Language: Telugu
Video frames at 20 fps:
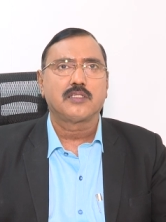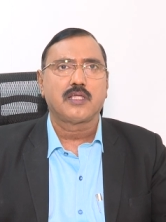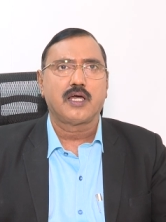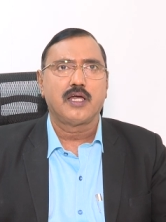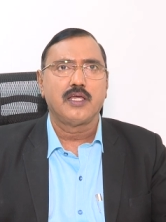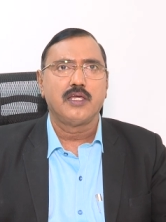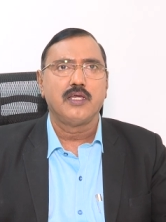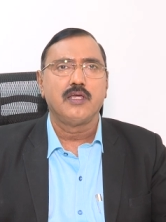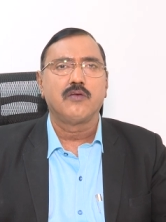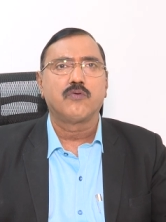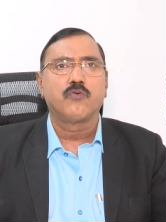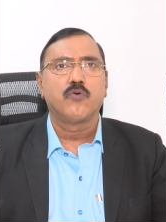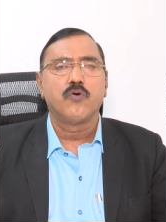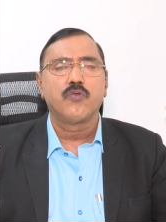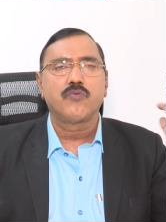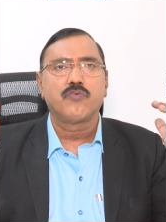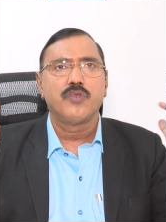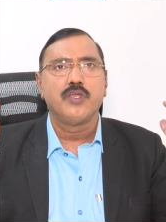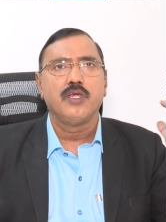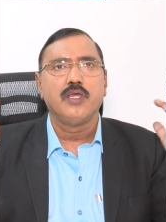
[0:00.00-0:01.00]
స్థాయి
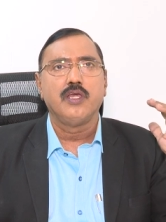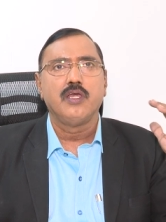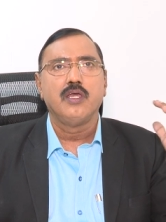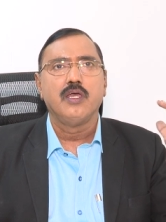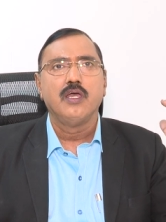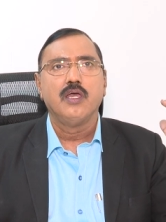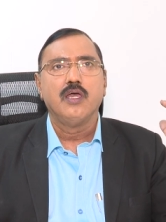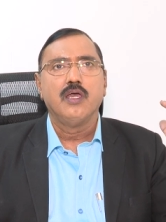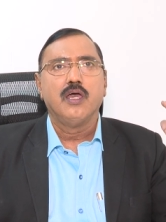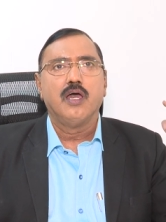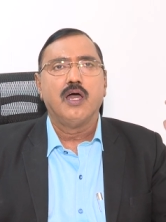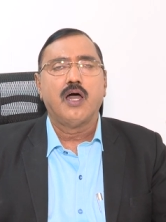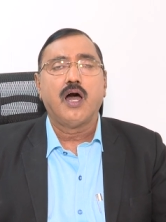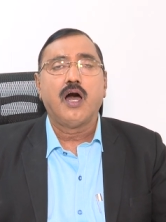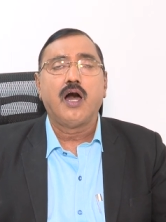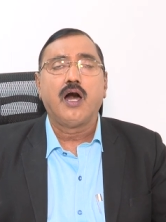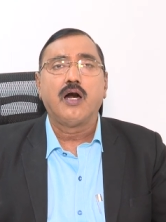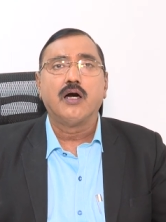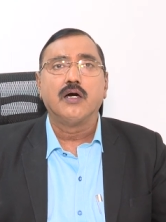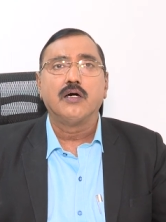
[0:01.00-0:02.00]
కోర్సుని
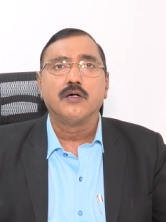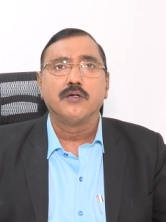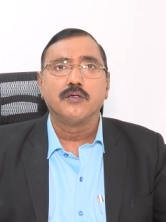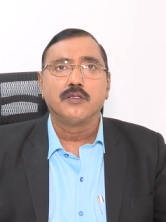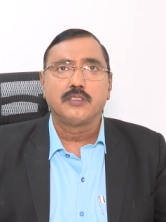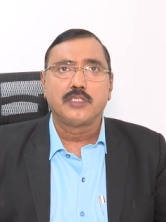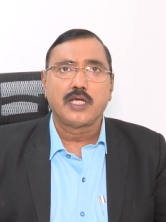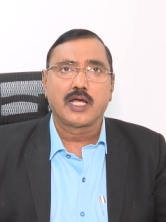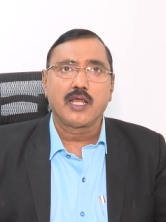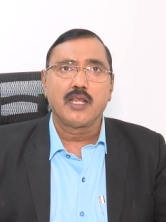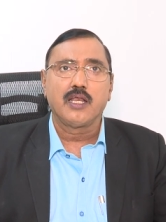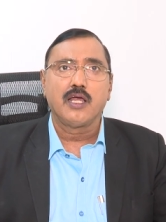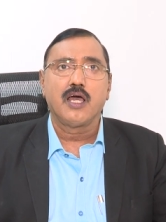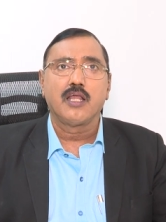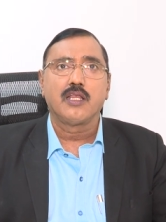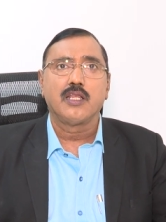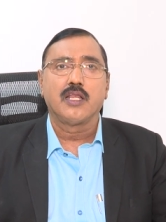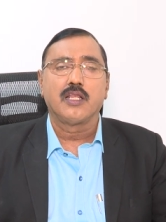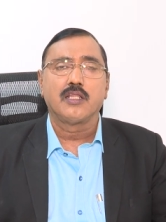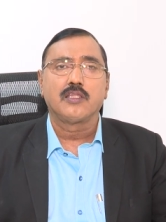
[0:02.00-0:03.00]
జగన్
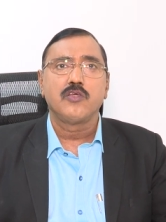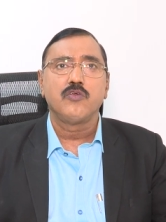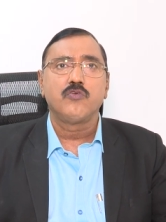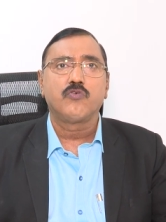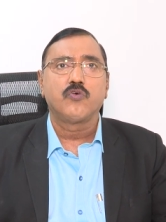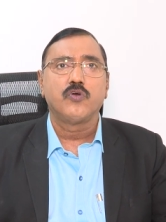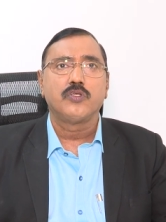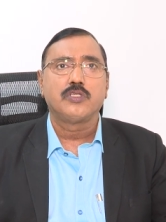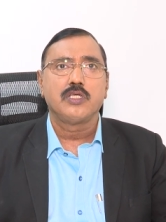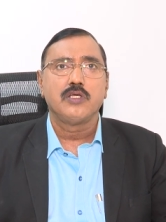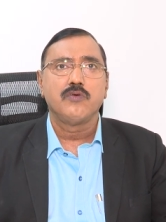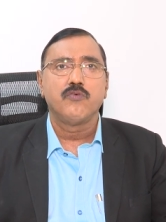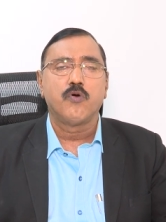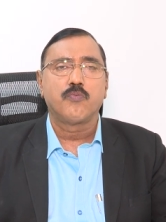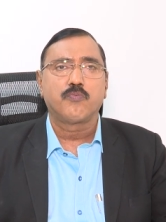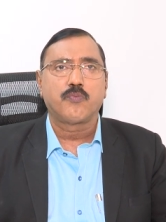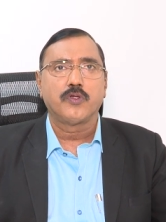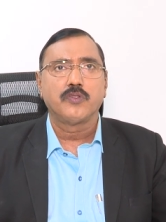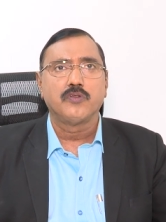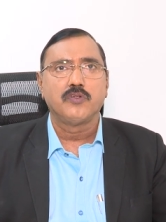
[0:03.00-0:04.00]
గారు నిన్న తీసుకొచ్చి
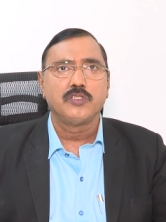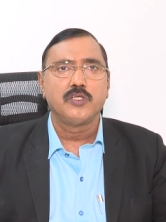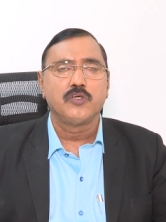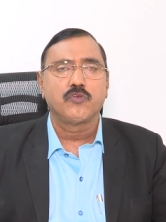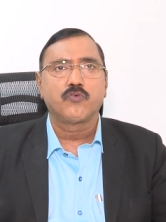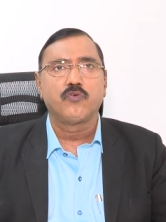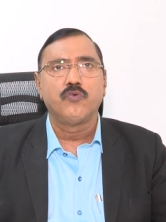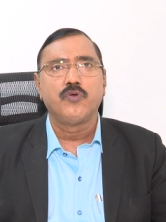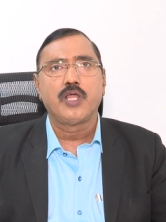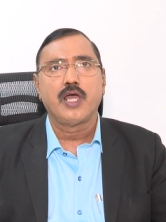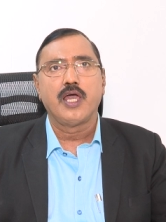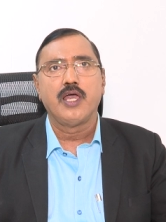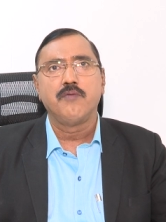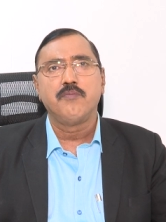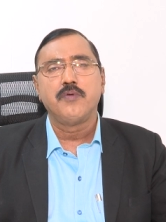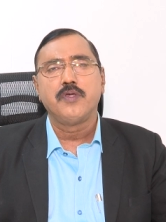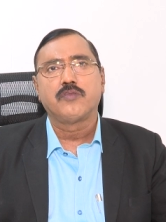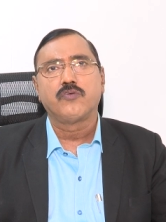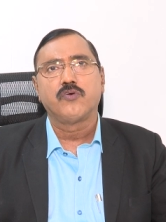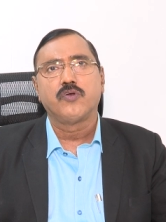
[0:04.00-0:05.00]
ఒప్పందం చేసుకుంటే
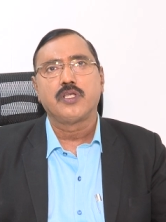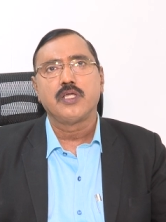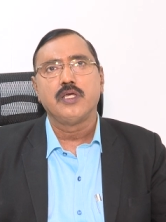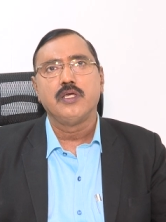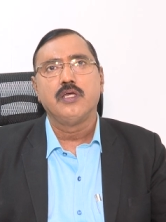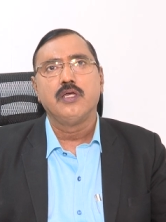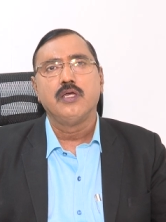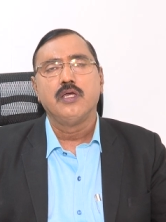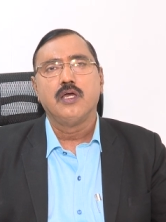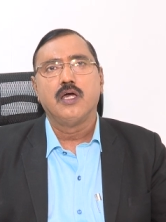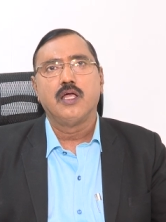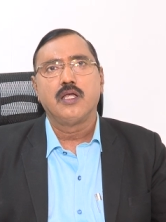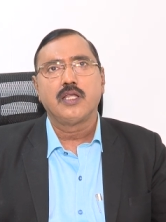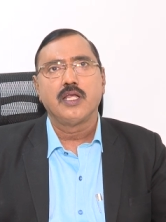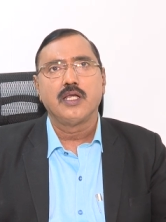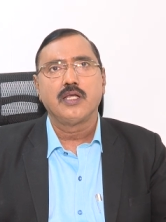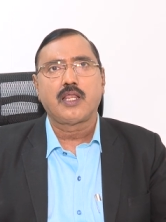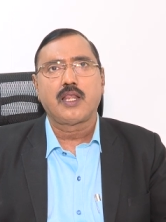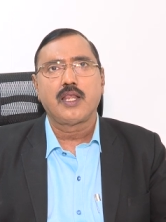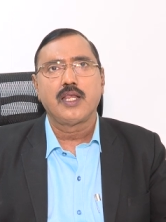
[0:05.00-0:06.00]
ఐబీ తోటి అంటే
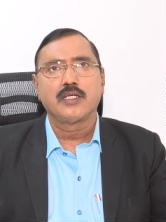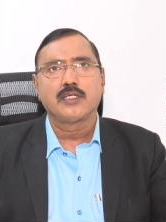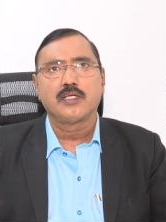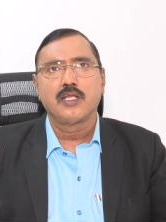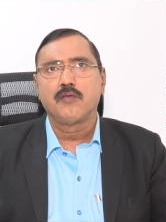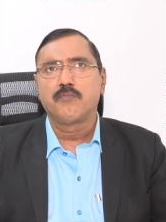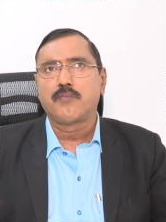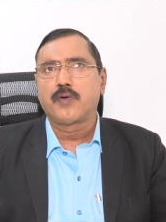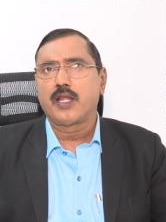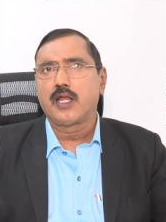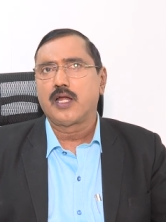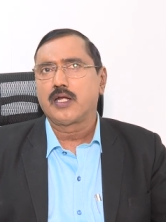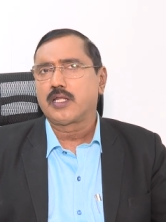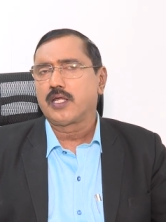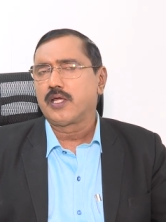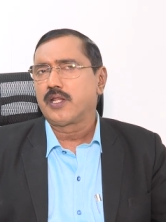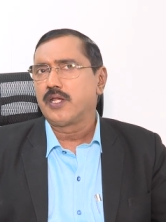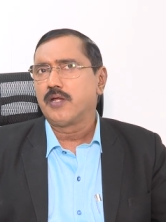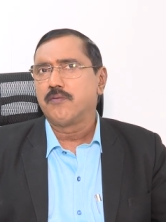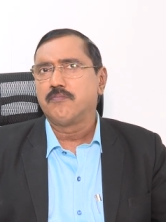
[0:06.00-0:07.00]
ఇంటర్నేషనల్
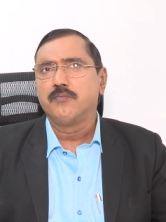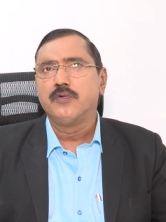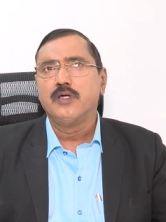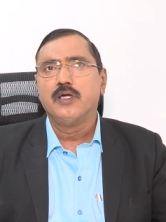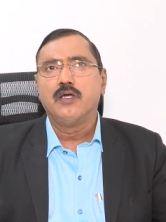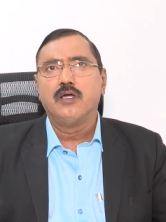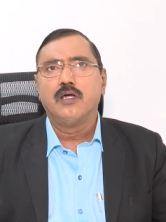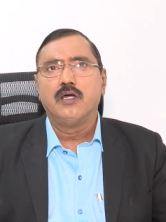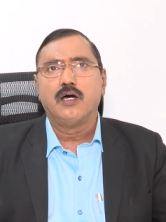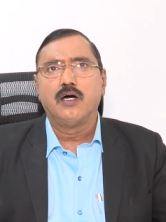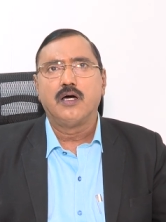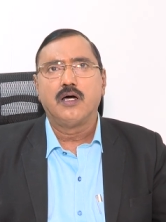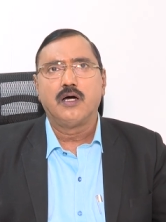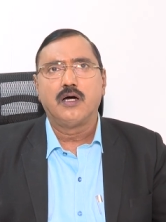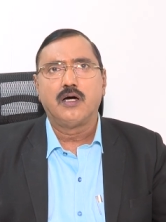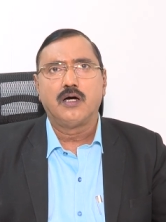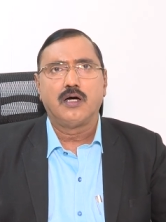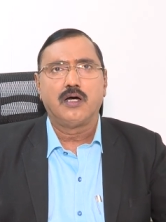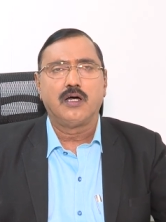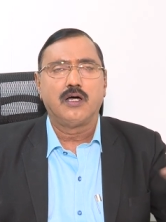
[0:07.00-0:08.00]
బలాటేరియం
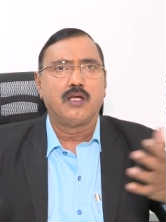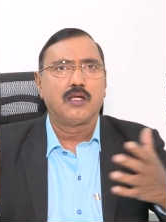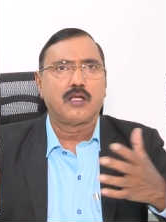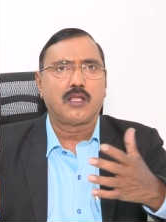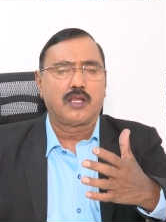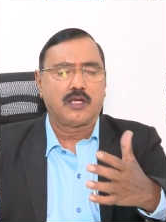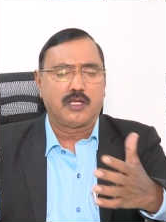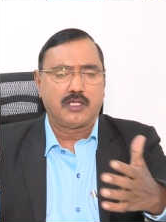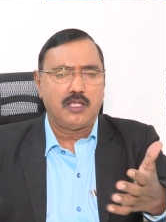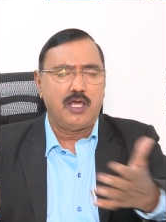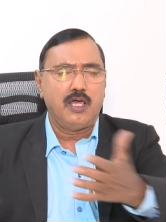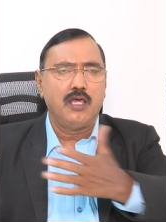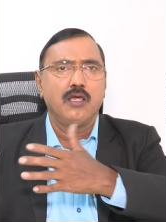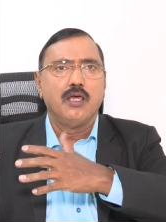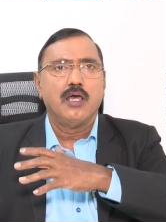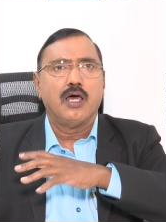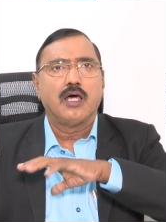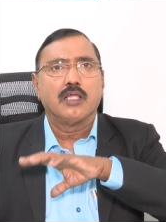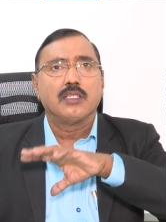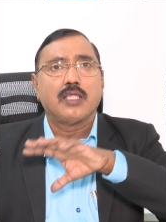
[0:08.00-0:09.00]
అంటారు కదా
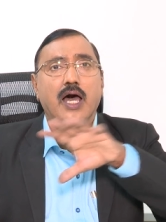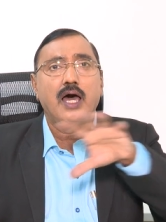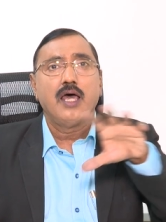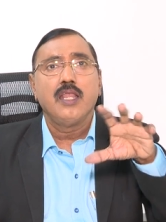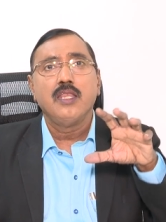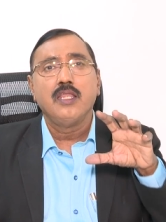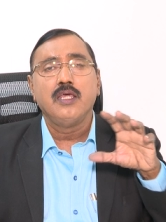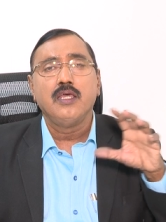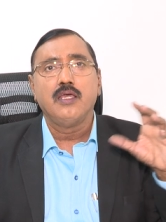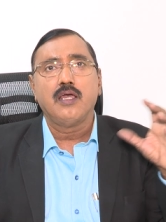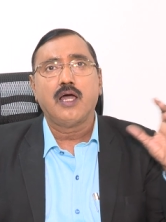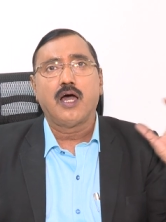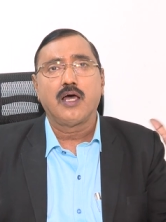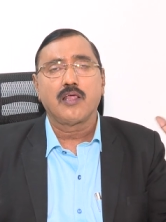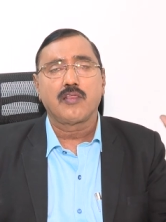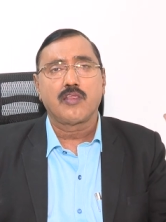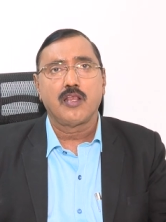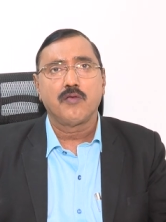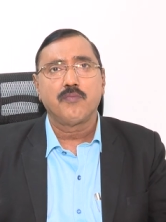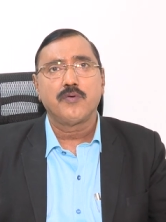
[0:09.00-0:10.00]
దాన్ని ఆ
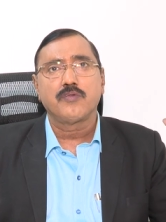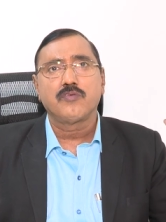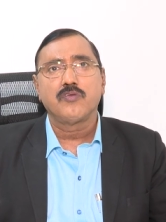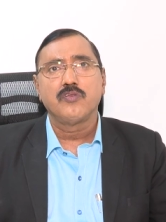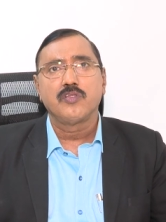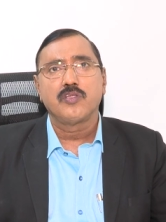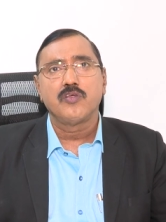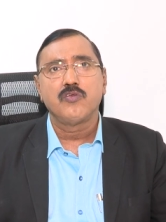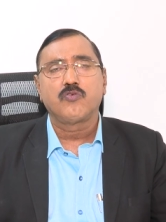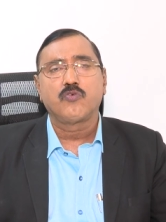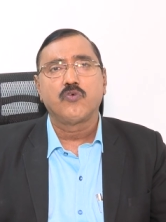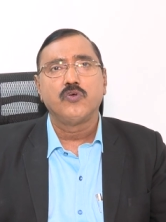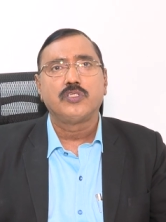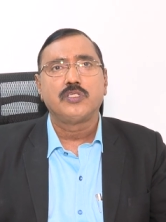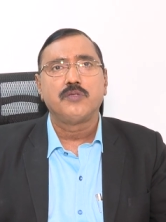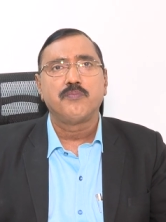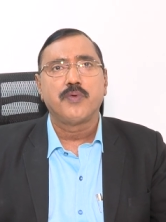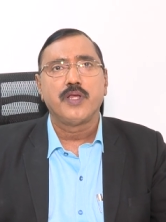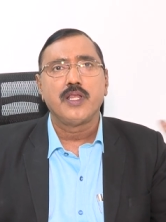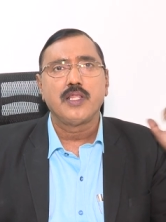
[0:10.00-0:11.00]
సిలబస్ని
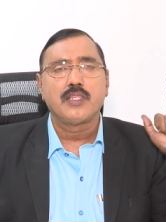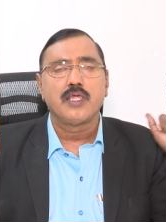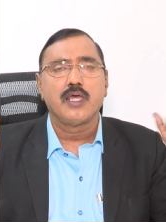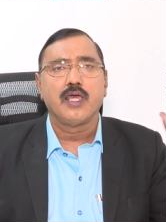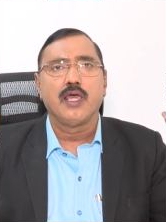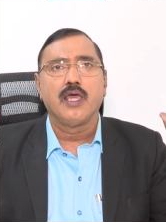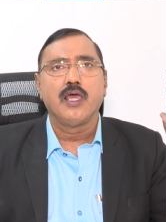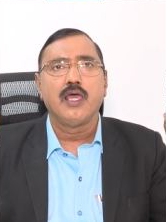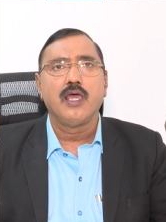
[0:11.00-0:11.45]
తీసుకొచ్చి పెడితే